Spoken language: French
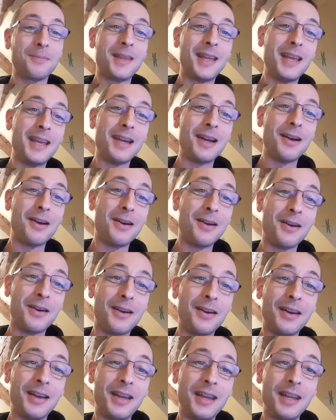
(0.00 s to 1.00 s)
Et,
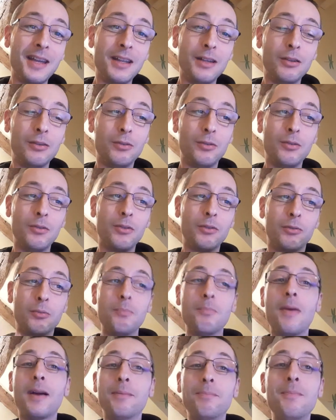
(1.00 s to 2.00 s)
et
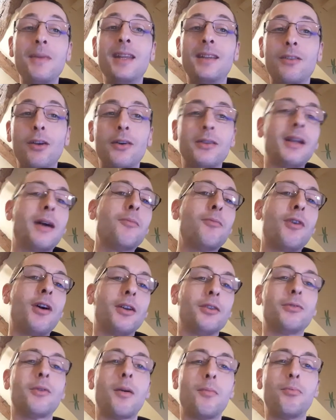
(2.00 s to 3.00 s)
ma méthode à moi,
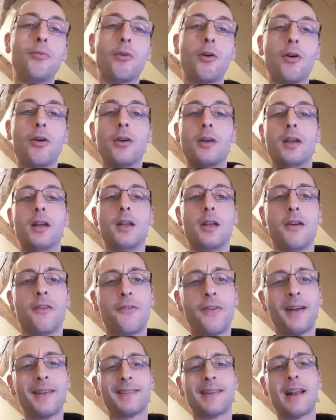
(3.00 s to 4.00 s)
tu vois, pour
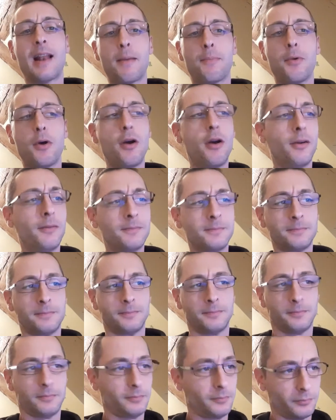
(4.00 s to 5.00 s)
face à la peur,
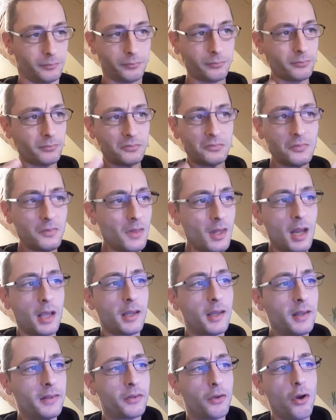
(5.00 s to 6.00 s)

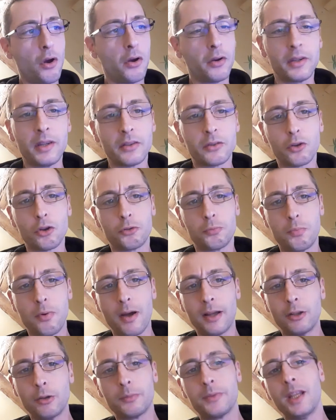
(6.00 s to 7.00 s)
qu'est-ce que, qu'est-ce que je peux
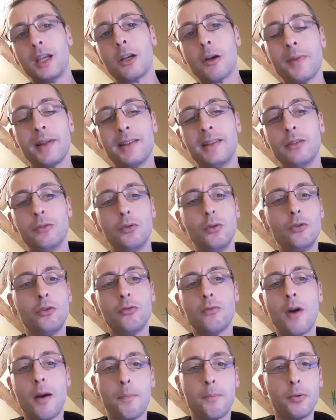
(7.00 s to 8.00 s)
adopter comme attitude, tu
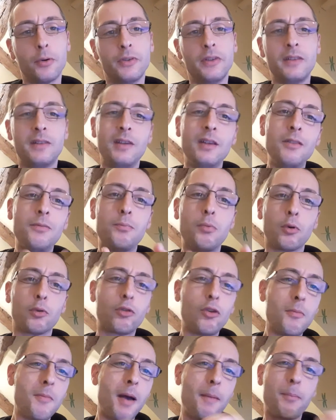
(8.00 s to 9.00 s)
vois, positive pour
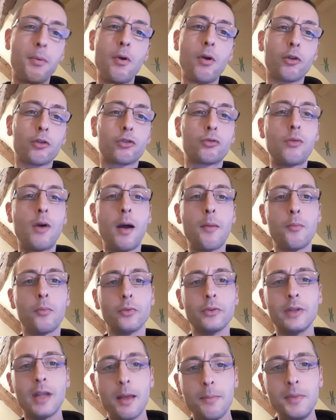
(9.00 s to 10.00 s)
que ma peur soit
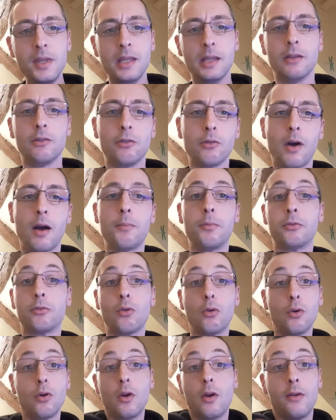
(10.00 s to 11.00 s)
mon ami, tu vois, puisque
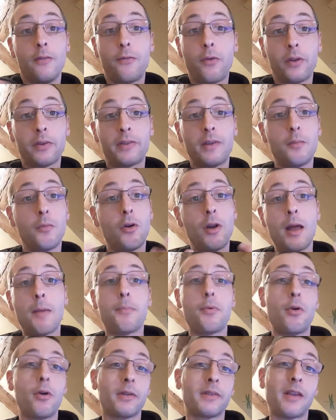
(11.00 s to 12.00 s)
forcément la
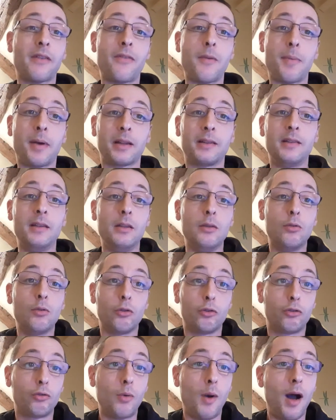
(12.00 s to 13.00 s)
peur, ça fait partie de
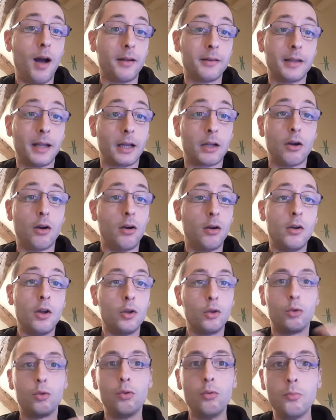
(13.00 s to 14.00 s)
soi, d'accord
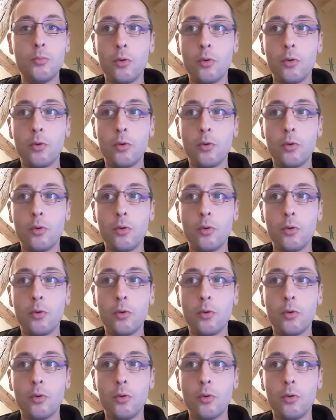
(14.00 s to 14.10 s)
Tout le